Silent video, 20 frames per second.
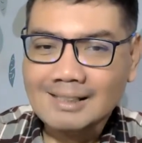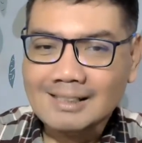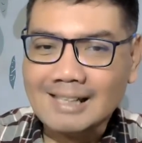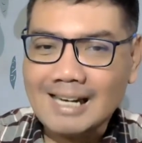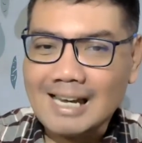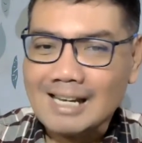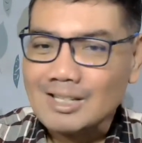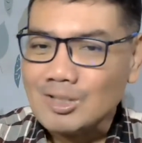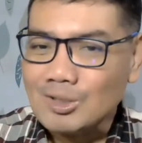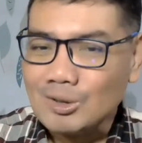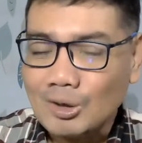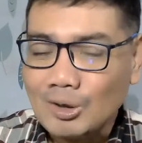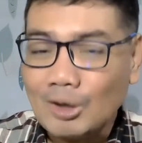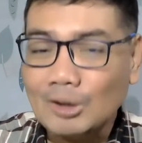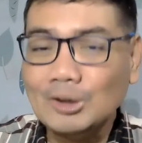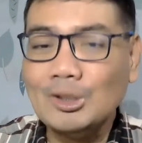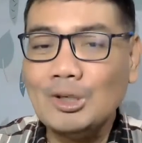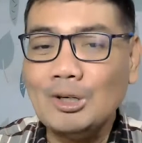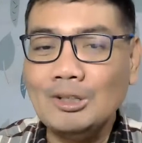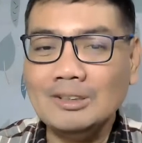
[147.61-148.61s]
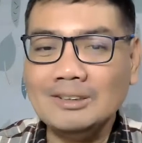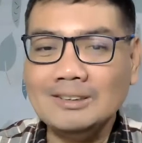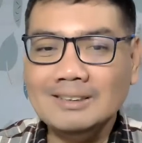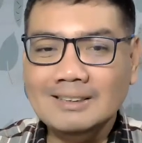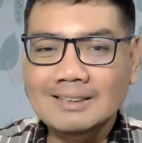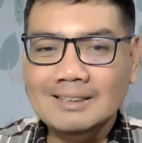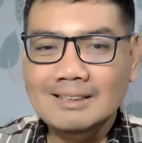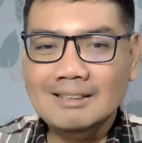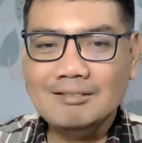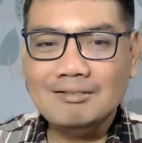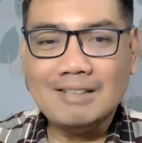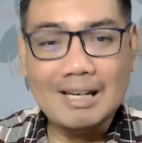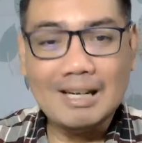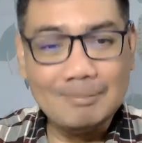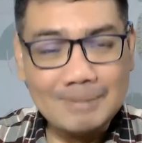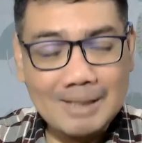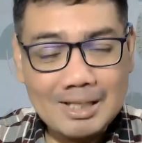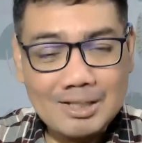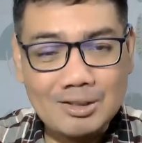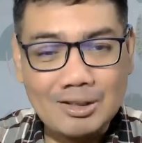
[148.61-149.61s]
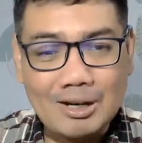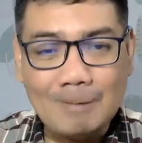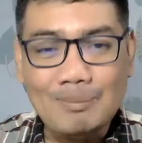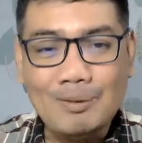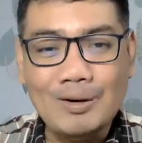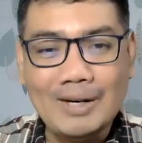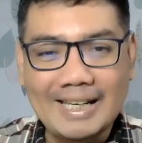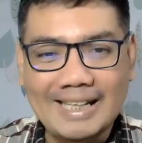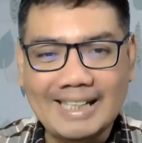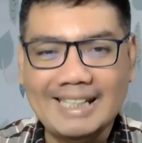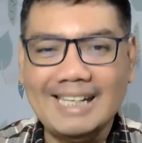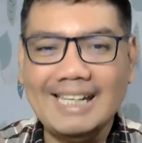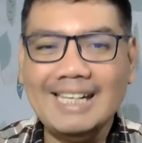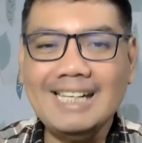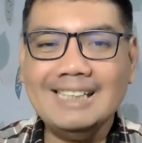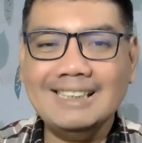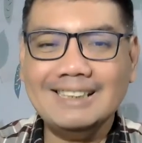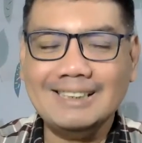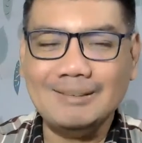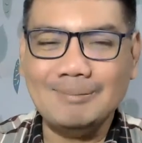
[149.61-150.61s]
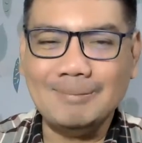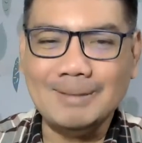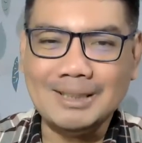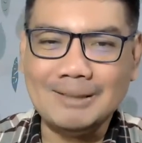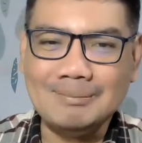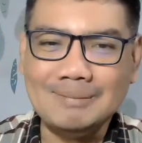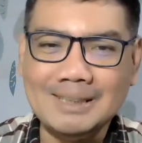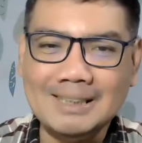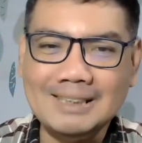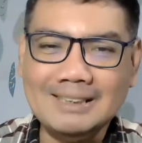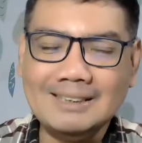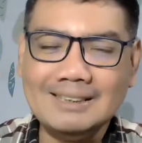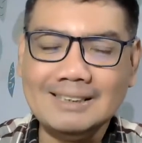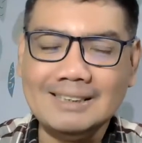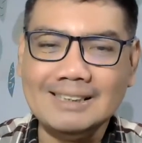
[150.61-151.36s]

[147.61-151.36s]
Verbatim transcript: langsung nonton filmnya juga boleh ya teman-teman.